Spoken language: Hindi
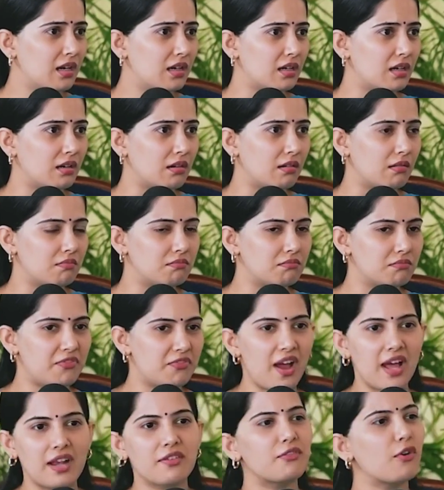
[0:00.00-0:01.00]

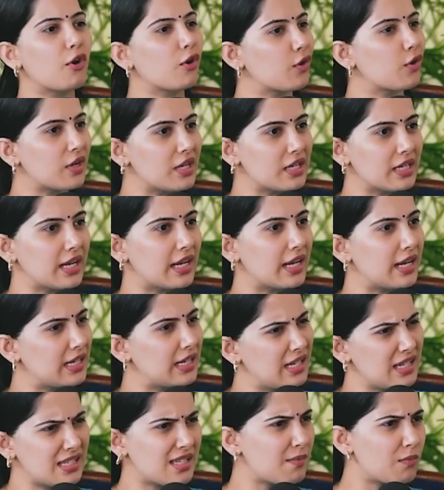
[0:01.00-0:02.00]
फैन uh, फॉलोइंग है
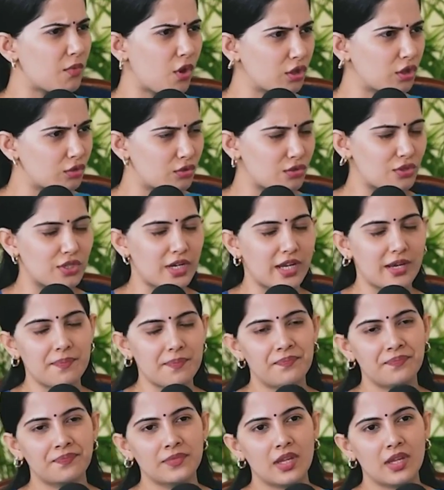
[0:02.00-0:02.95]
ये सब बहुत कुछ है